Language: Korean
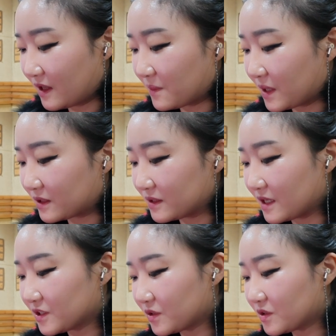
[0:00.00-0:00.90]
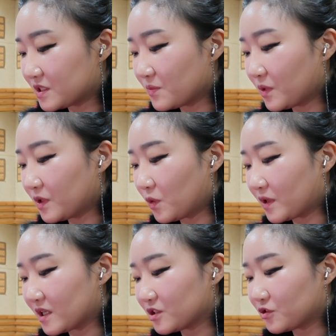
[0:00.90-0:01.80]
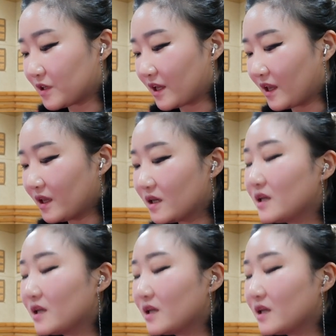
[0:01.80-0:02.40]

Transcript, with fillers: 덴마크 내셔널 심포니 오케스트라의